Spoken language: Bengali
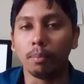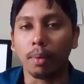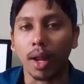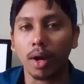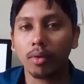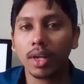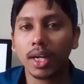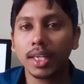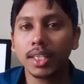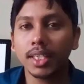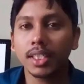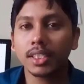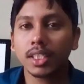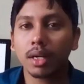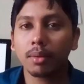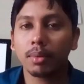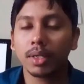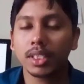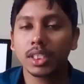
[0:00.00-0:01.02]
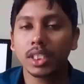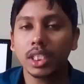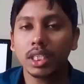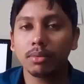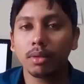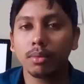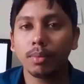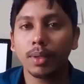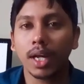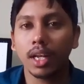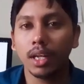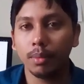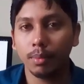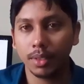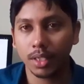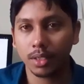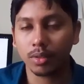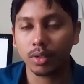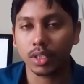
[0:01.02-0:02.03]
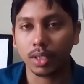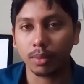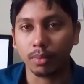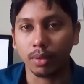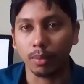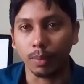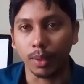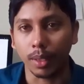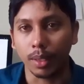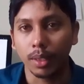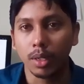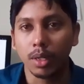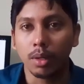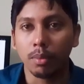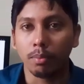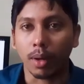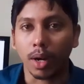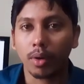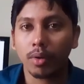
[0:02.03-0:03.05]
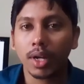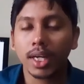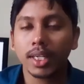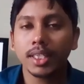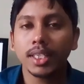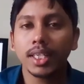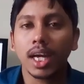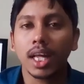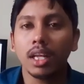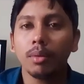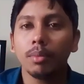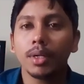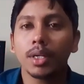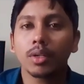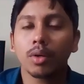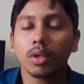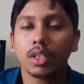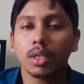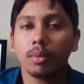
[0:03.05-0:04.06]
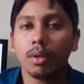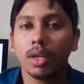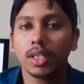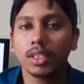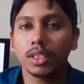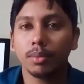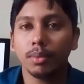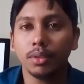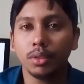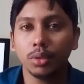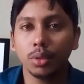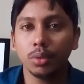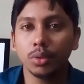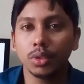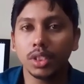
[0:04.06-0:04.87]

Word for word: বারো টাকা দিয়ে সারা মাস কীভাবে আনলিমিটেড কথা বলবেন বারো টাকা দিয়ে আনলিমিটেড কথা বলা যাবে শুধু